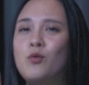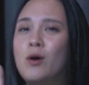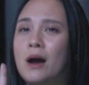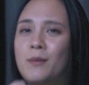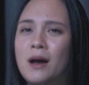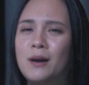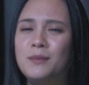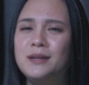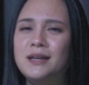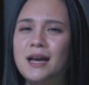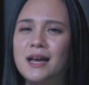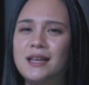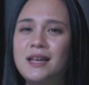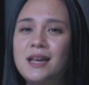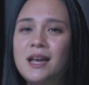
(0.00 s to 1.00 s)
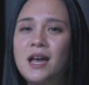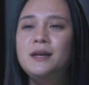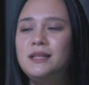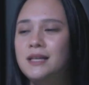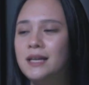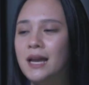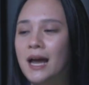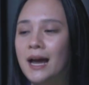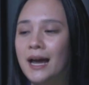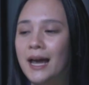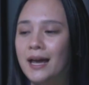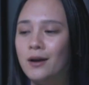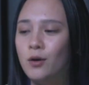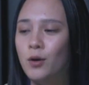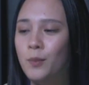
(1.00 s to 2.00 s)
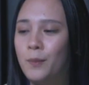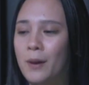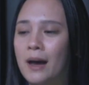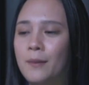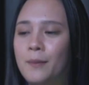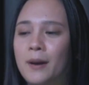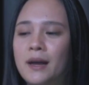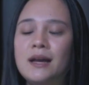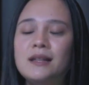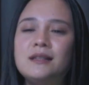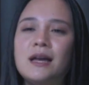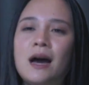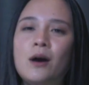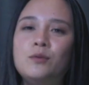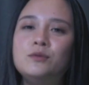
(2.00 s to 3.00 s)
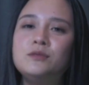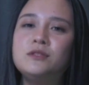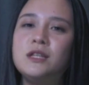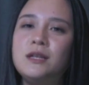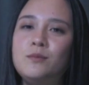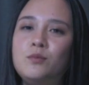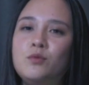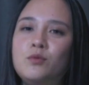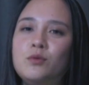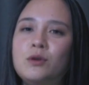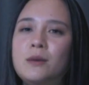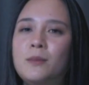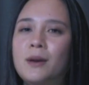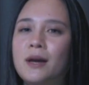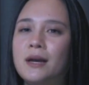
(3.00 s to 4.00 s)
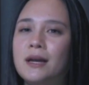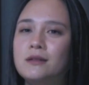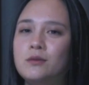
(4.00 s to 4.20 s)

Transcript: wabah menari menyerang Eropa pada tahun 1518.